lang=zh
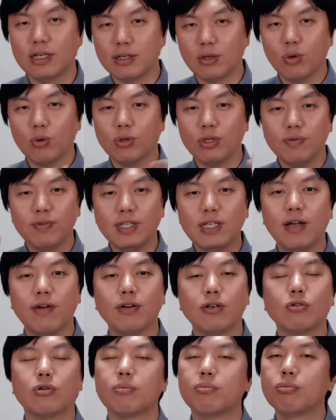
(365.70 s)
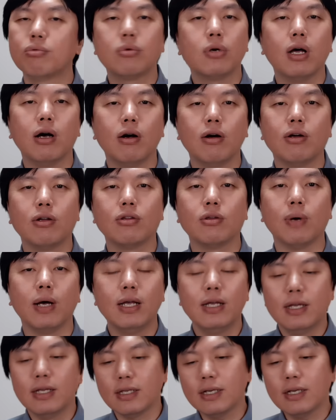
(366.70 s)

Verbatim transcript: 人一问见人就是不知道，对吧？